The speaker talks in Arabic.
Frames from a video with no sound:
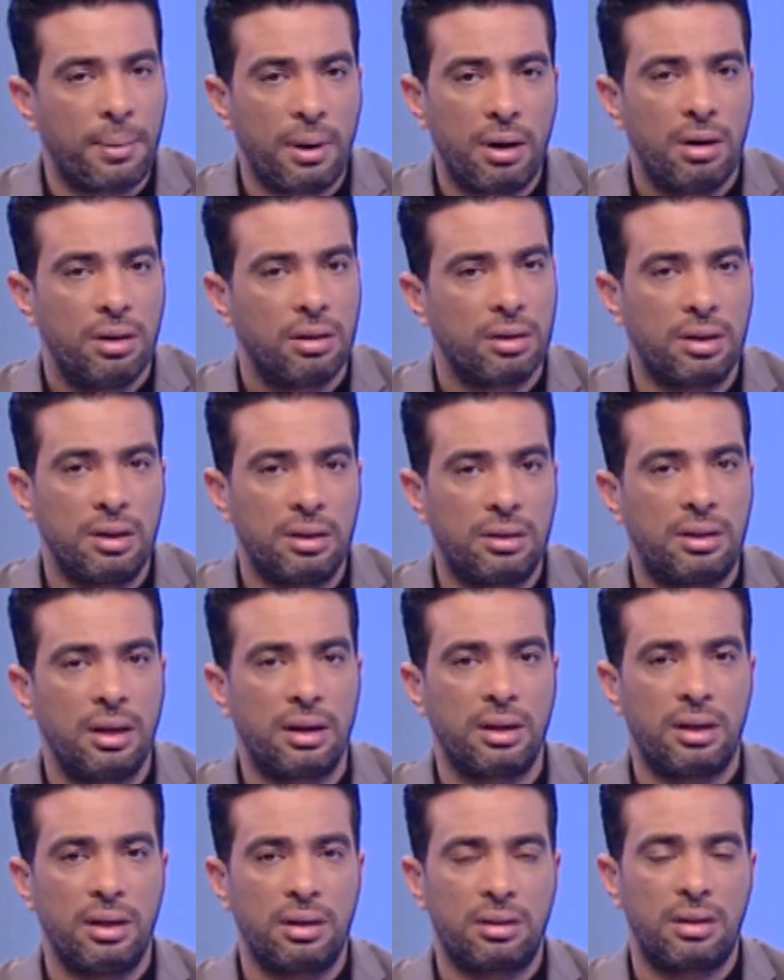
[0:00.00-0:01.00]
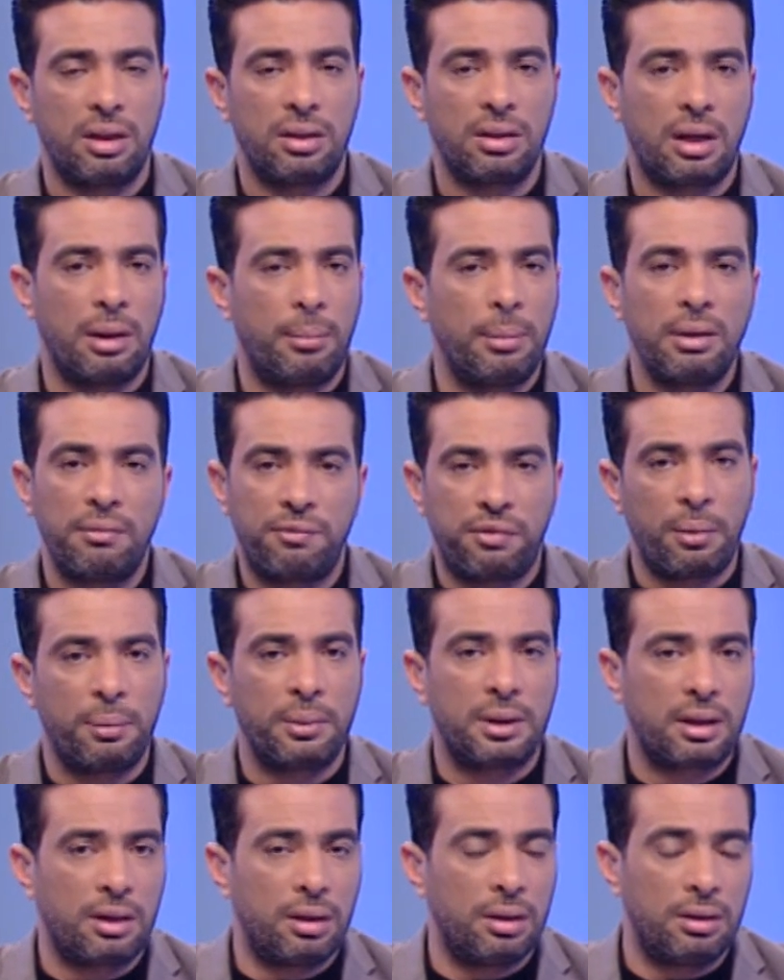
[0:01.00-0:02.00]
صعبه جدا جدا
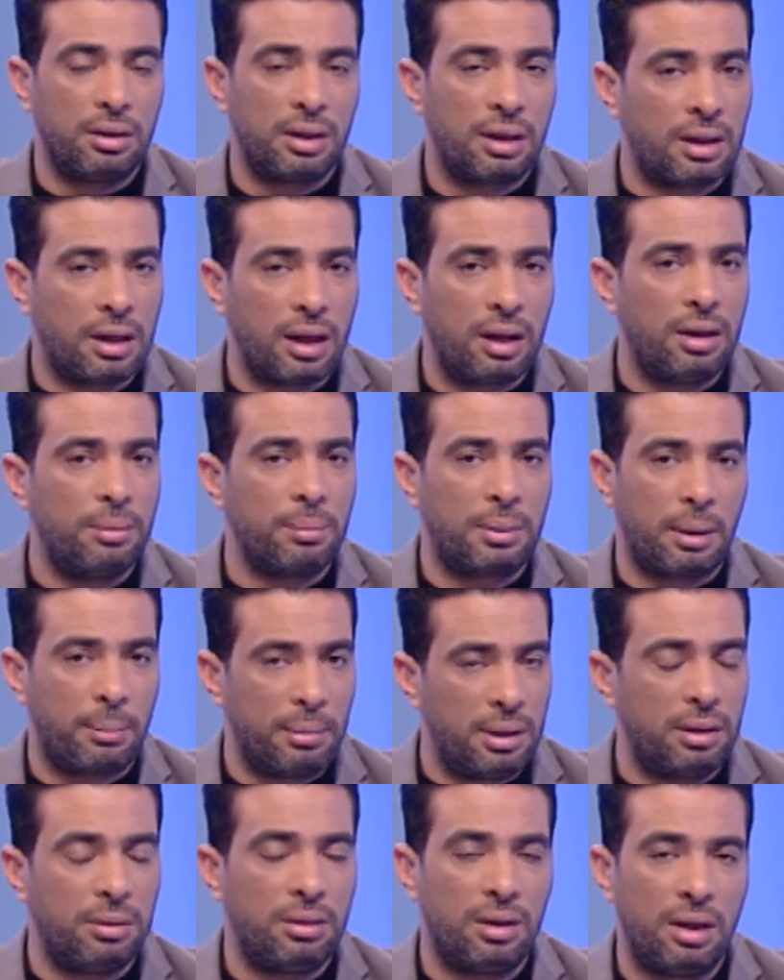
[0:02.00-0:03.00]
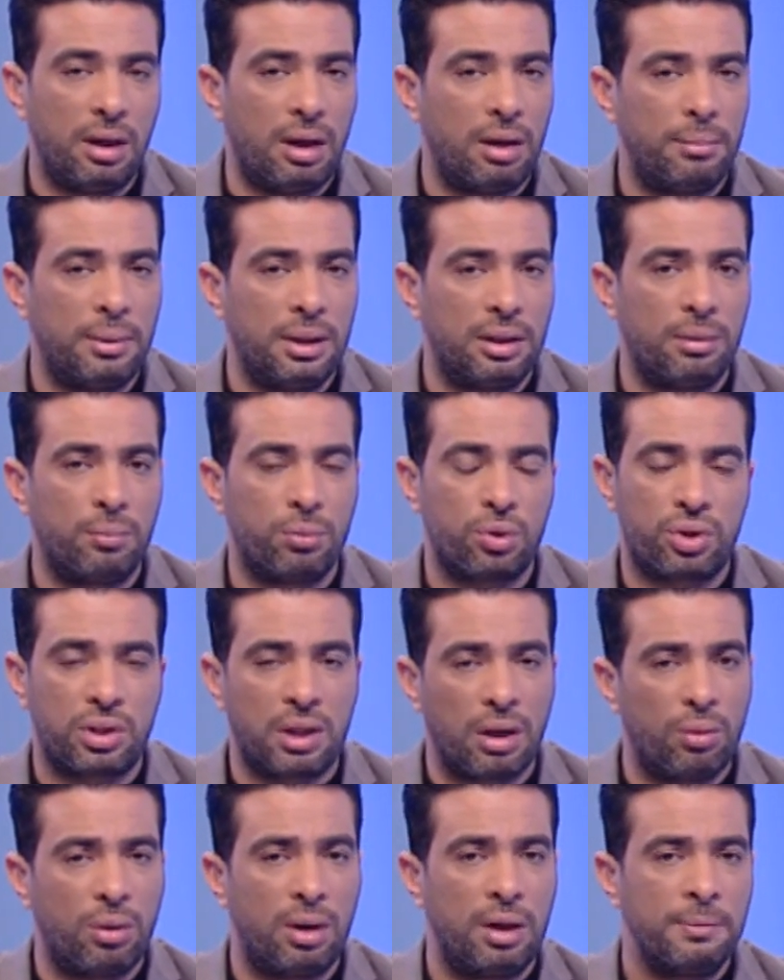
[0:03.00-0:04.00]
كمان في نتكلم كمان
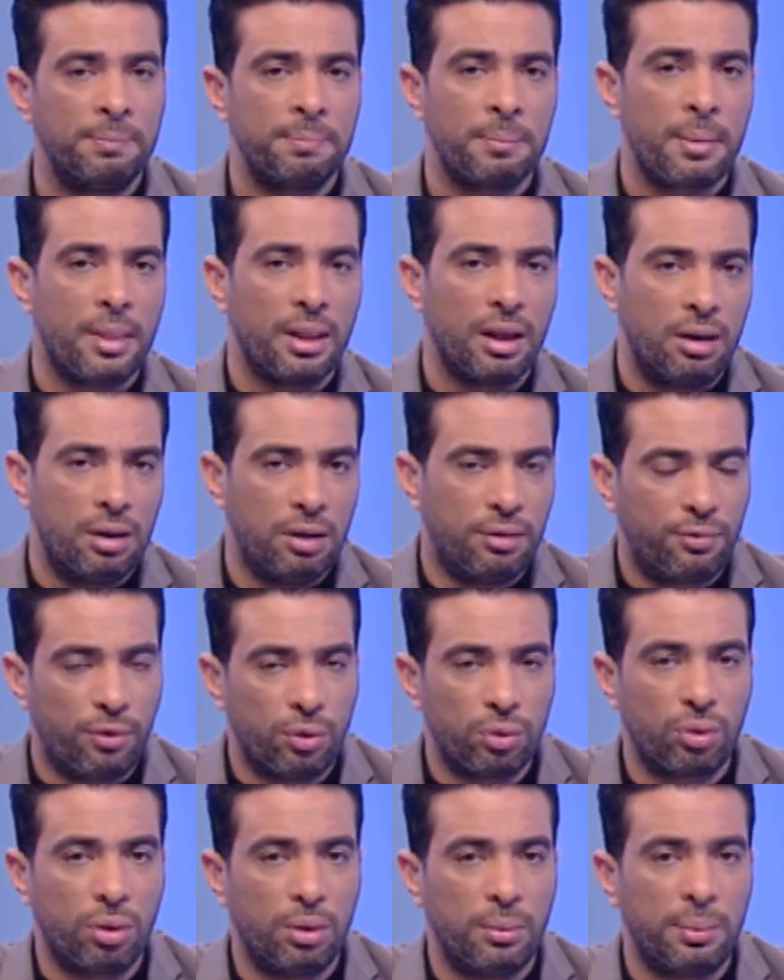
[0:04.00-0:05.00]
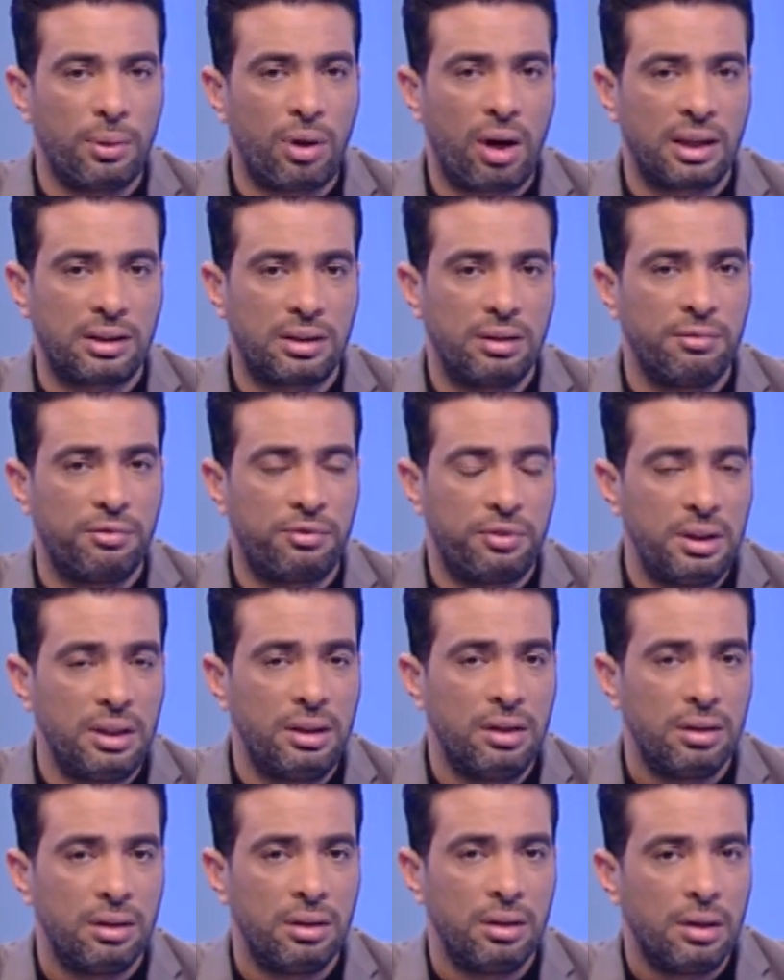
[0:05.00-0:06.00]
للامانه مستوى الفندق اللي بيبقوا
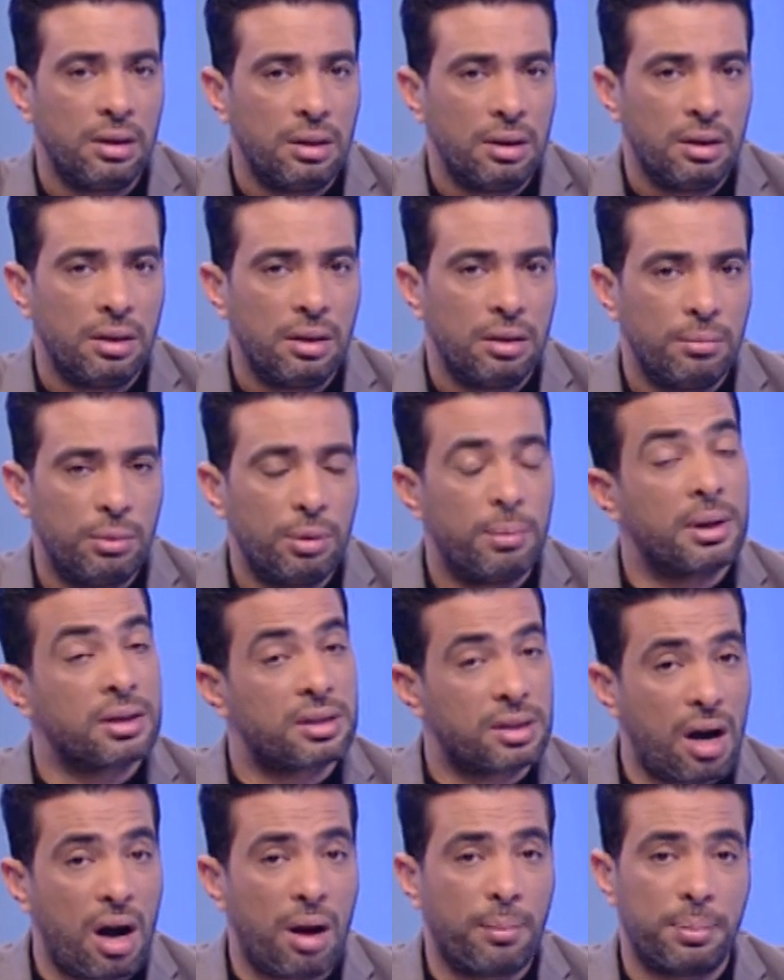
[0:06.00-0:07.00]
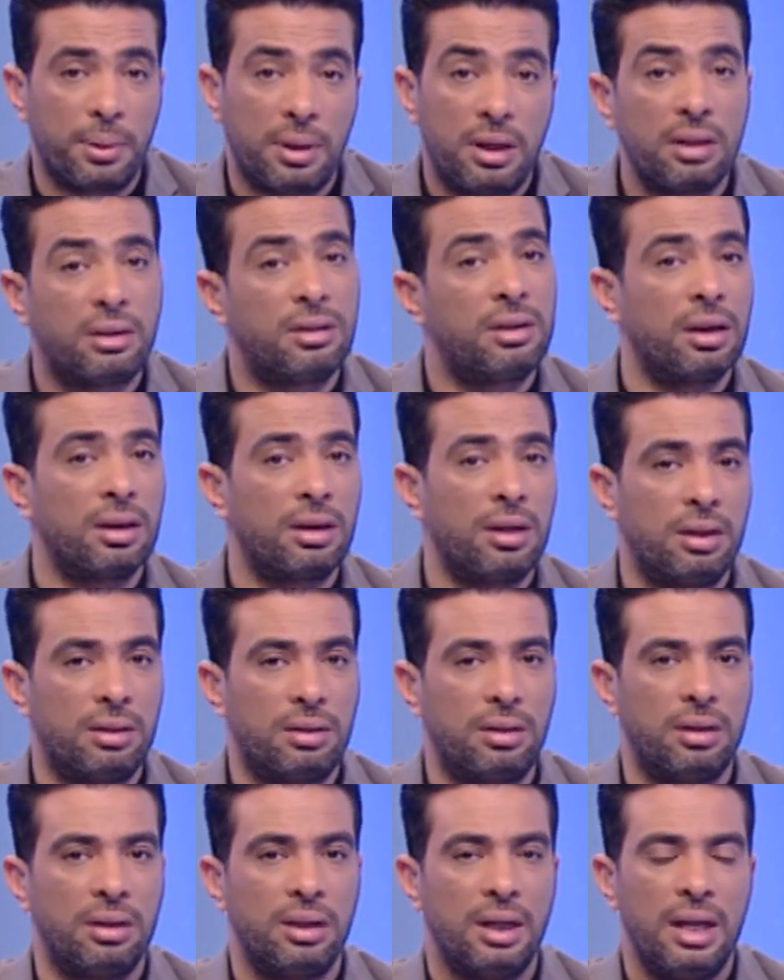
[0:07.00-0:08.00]
قاعدين فيه بيبقى صعب
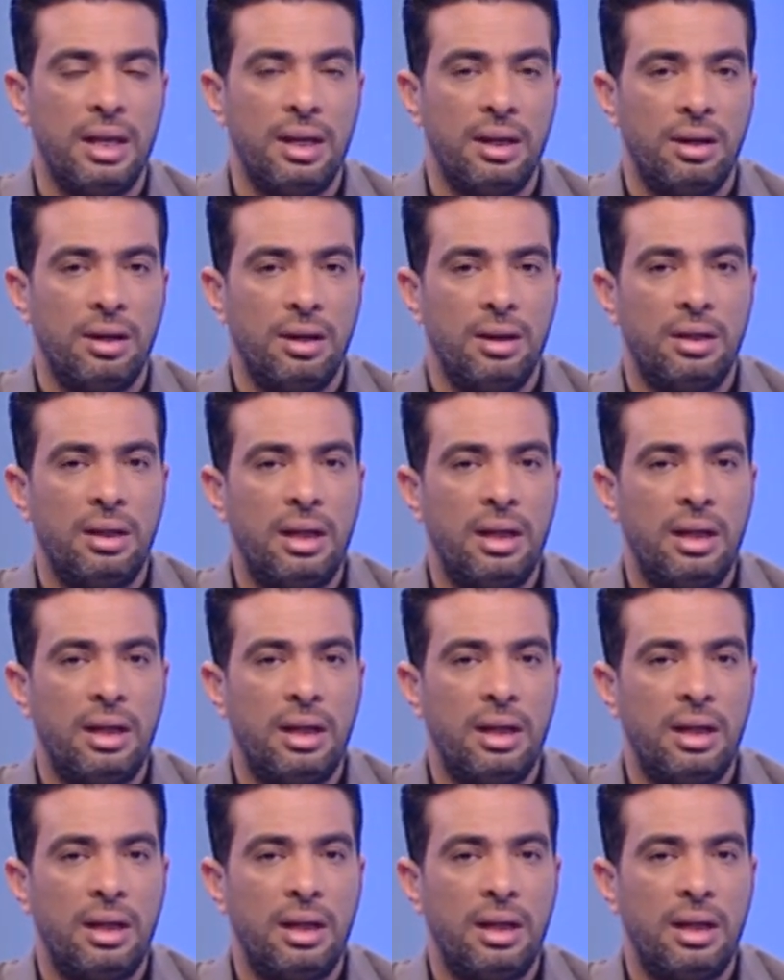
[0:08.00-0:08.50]
جدا جدا